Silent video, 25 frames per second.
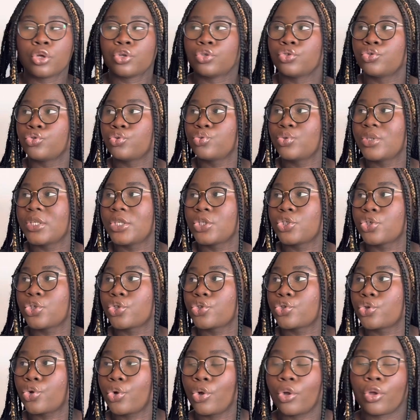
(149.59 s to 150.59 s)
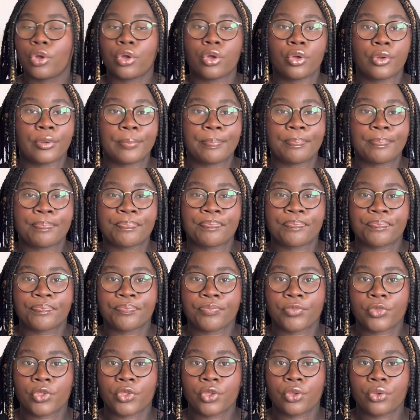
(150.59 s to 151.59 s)
Du coup, c'est une chanson
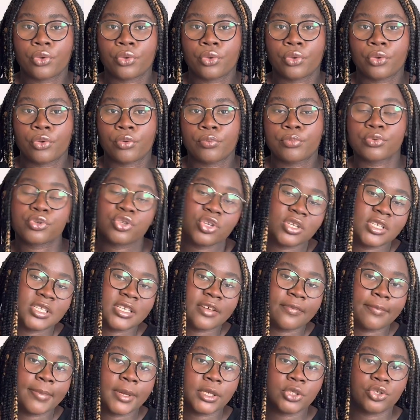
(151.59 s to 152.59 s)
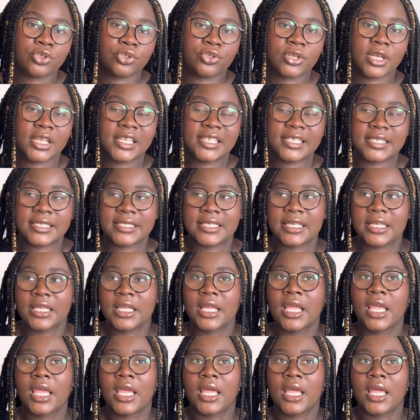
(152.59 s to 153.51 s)
euh, que, pour ceux qui savent pas, je suis à ICC.